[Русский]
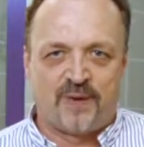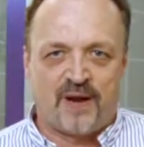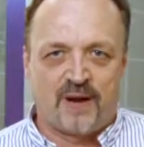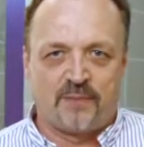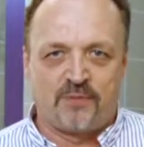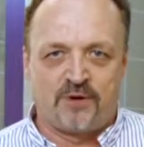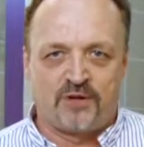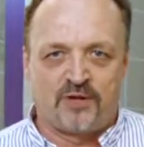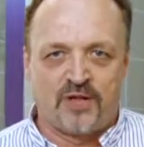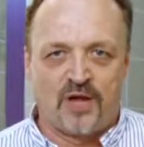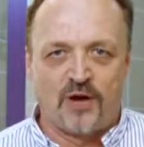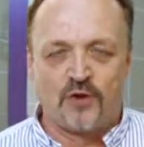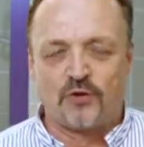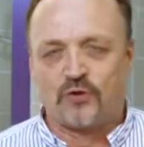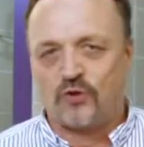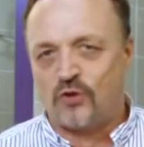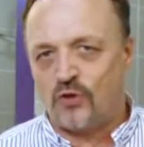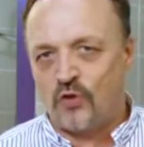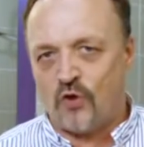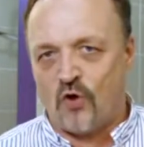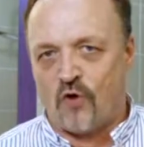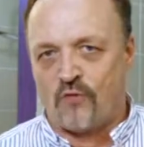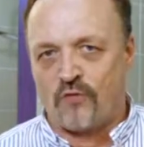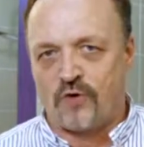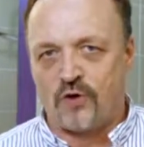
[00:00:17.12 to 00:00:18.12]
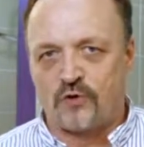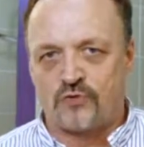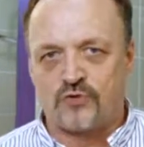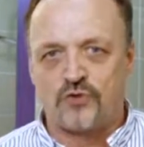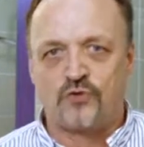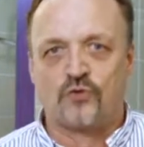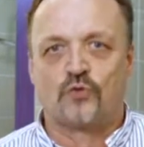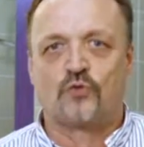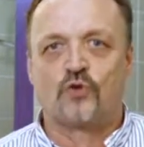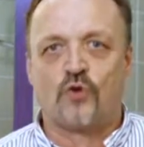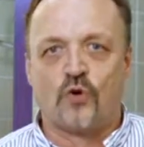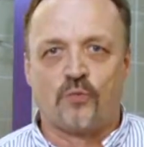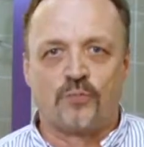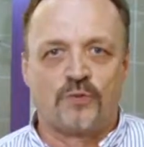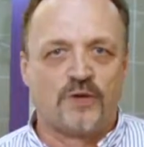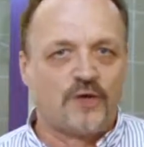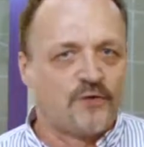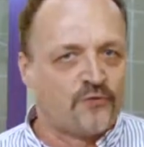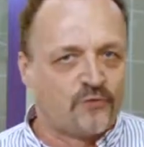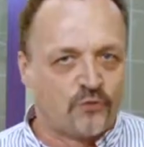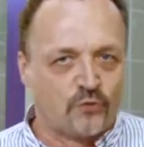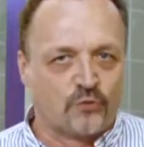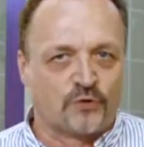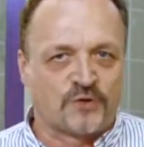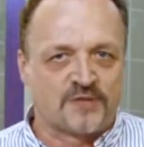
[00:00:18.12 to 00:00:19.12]
приобретают новые, очень удобные
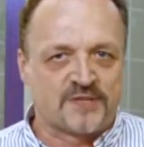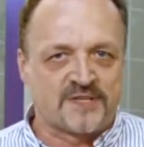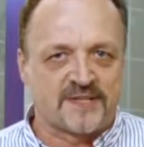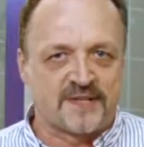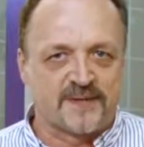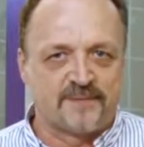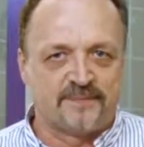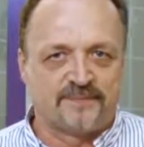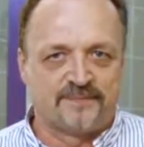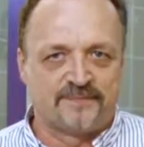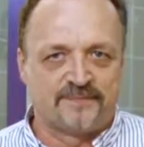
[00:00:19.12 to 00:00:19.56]
функции.